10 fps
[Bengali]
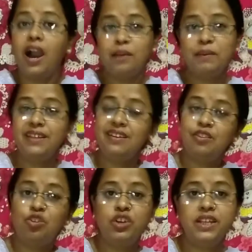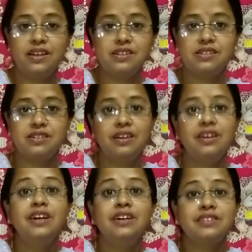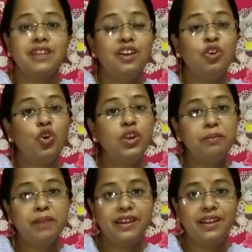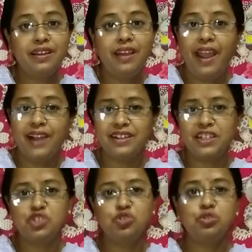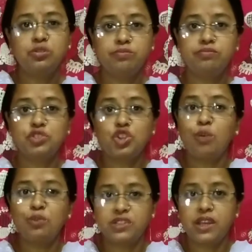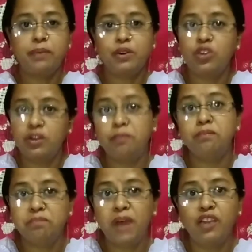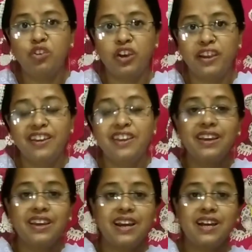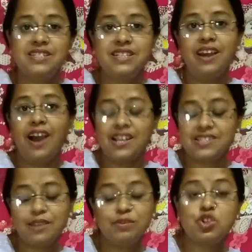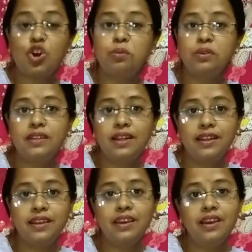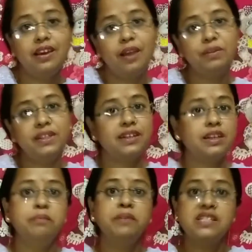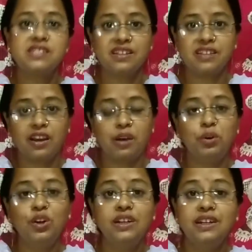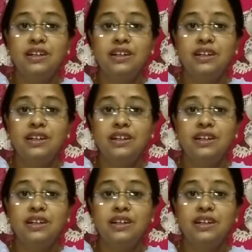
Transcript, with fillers: আগামী দিন হোলি আছে তাহলে হোলি মানে একটা কিছু শরবত টাইপের হলে ভালো হয় কাজে আজকে আমি শরবত না দেখিয়ে আপনাদের একটা মিল্কশেক দেখাবো